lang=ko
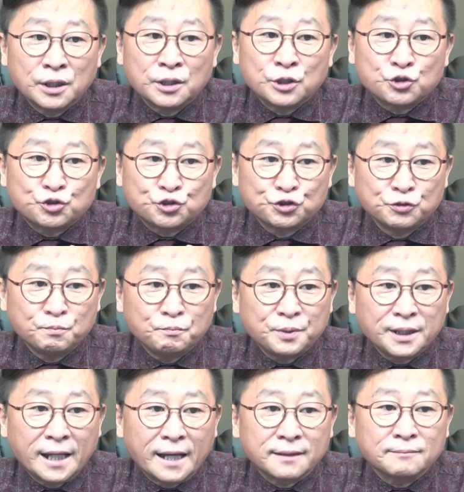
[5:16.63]

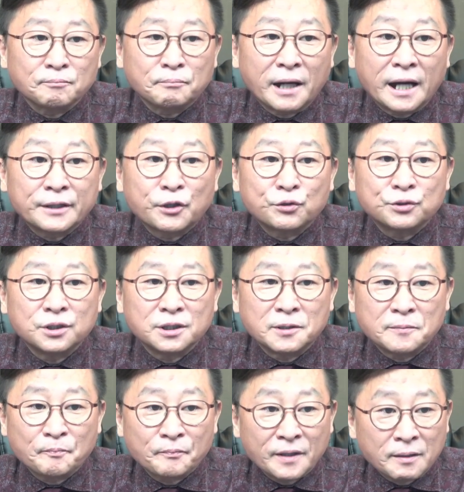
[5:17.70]
준비한 발언을
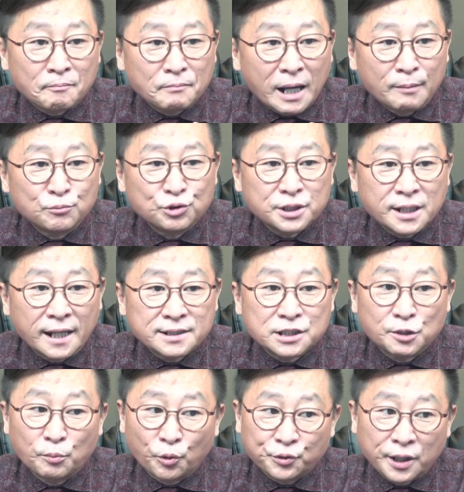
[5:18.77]
마무리하지
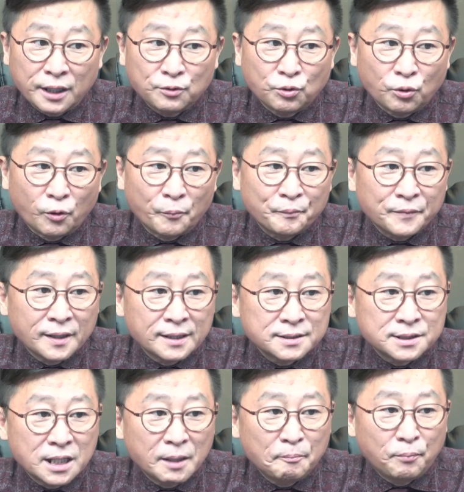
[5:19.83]
못했고
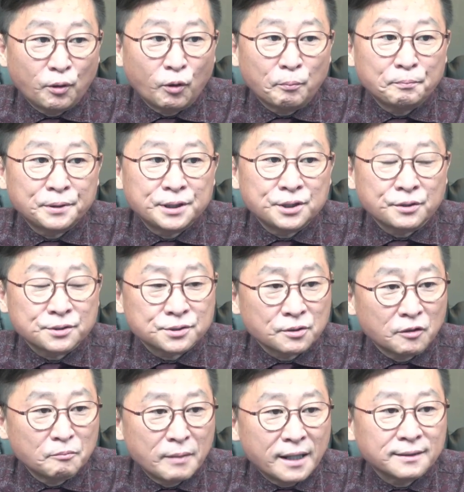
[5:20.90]
체포
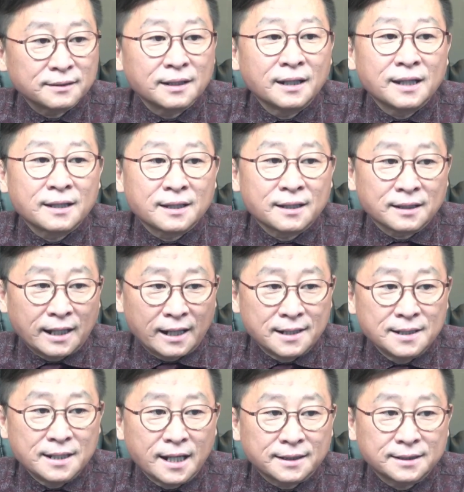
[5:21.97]
필요성만
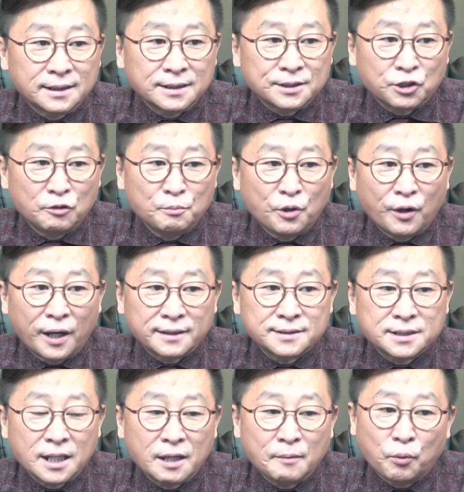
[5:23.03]
간략히 설명한
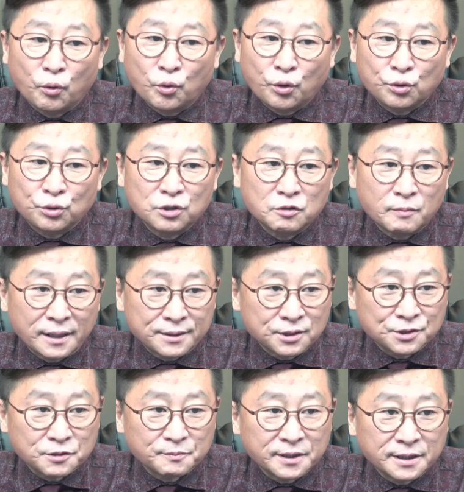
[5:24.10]
채 보고를
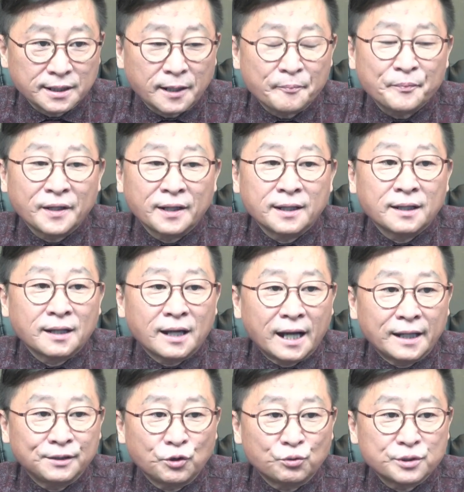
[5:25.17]
마쳤습니다.
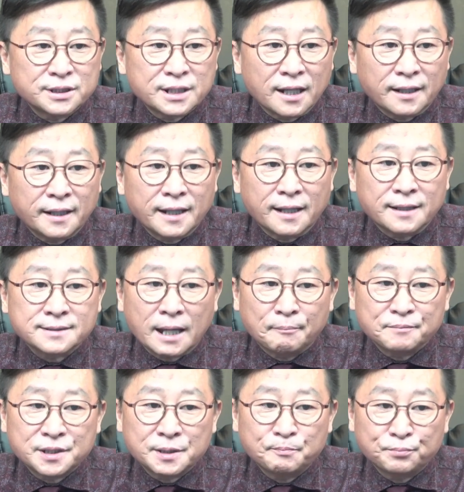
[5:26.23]
한동훈 장관의
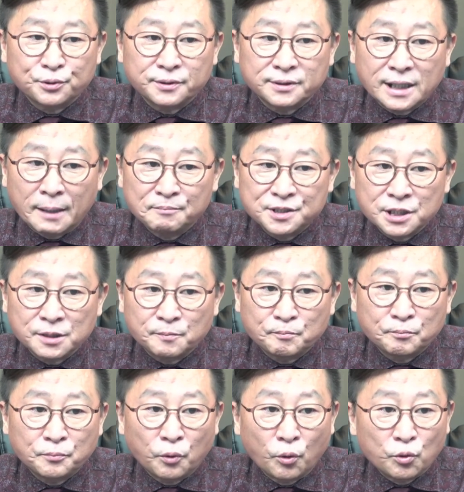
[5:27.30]
30분 남짓
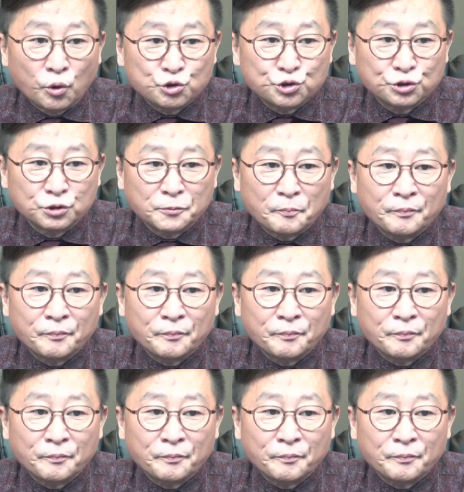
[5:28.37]
보고 중